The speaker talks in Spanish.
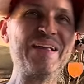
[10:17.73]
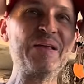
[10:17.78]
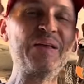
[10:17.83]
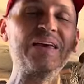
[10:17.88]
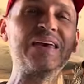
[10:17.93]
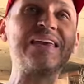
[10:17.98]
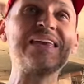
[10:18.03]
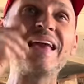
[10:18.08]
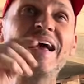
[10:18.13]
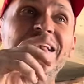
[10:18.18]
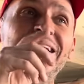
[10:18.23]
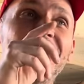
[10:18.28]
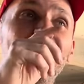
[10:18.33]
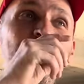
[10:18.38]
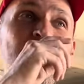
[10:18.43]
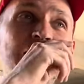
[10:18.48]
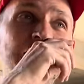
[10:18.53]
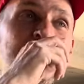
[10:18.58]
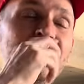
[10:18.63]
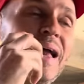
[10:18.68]
y ya, te
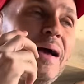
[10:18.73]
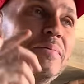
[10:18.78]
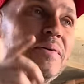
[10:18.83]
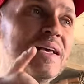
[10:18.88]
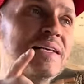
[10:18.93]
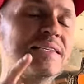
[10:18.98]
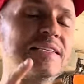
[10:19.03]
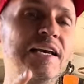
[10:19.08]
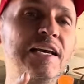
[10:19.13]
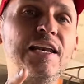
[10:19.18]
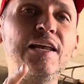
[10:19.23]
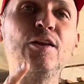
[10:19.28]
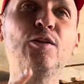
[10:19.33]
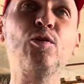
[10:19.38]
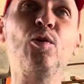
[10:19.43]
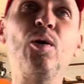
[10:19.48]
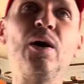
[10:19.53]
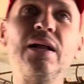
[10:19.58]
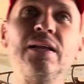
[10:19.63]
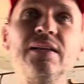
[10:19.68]
había, ya había
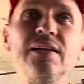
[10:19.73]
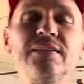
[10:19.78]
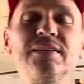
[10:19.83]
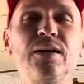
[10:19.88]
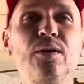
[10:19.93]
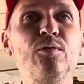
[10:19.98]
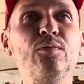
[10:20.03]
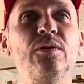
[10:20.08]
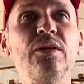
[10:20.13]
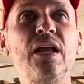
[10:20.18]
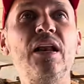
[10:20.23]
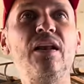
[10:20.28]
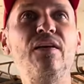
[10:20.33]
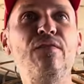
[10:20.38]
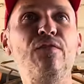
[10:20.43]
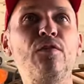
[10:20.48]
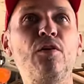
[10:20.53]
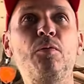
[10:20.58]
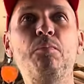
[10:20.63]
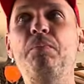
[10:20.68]
escrito antes a un
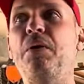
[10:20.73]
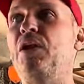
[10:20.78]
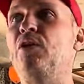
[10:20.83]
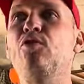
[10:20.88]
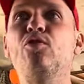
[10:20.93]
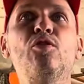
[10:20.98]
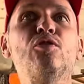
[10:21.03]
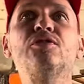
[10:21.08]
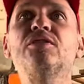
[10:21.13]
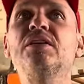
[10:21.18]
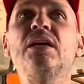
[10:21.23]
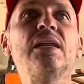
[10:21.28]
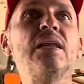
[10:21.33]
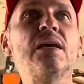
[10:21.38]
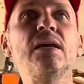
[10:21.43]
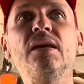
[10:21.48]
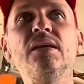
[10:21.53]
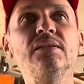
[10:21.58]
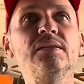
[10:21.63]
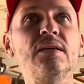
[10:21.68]
teléfono, pero no sé de
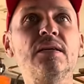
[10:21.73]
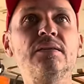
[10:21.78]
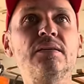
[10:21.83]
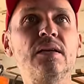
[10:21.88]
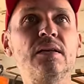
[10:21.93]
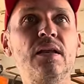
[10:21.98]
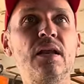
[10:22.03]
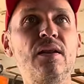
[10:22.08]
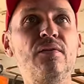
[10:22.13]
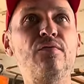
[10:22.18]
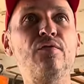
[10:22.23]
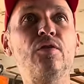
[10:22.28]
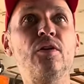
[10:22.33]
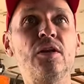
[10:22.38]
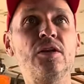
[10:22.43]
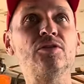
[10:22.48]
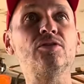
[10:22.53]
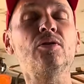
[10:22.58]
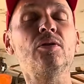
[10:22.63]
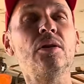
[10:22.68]
quién es ese teléfono,
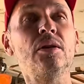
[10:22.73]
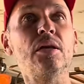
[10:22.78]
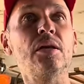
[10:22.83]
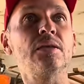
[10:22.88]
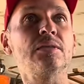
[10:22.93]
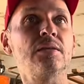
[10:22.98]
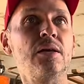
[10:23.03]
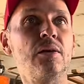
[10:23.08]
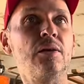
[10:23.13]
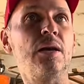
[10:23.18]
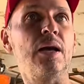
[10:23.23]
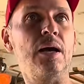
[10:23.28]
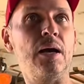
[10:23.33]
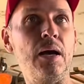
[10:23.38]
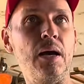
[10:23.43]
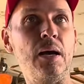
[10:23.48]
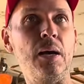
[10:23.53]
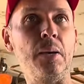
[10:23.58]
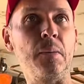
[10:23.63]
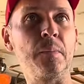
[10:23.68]
estoy interesado en la
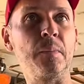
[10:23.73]
caja.